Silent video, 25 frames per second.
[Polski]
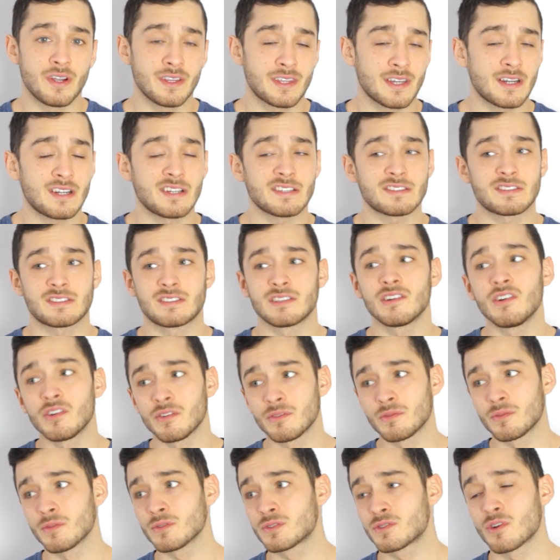I teraz,
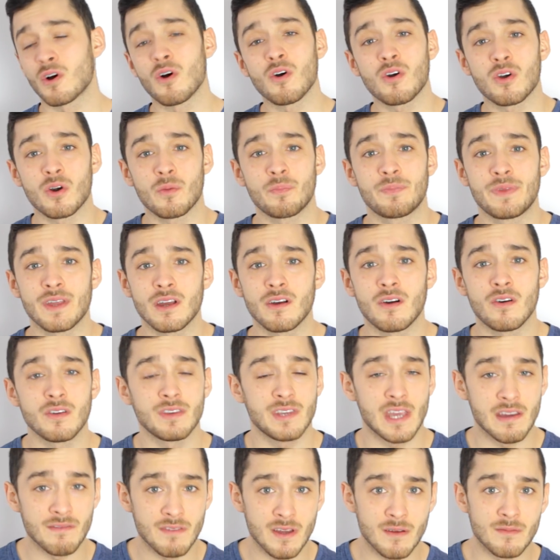no, co okropnego,
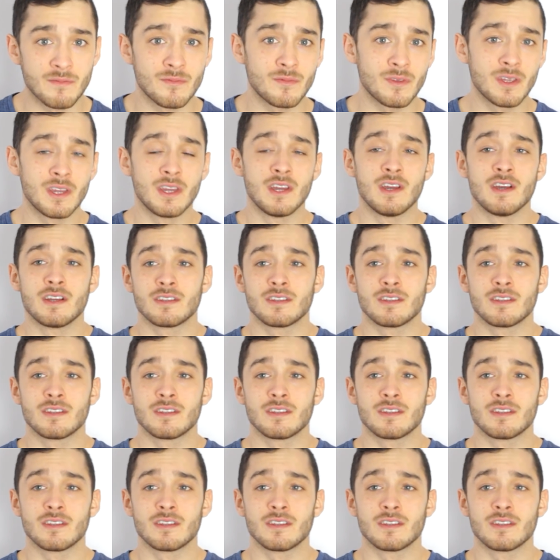nie wiem.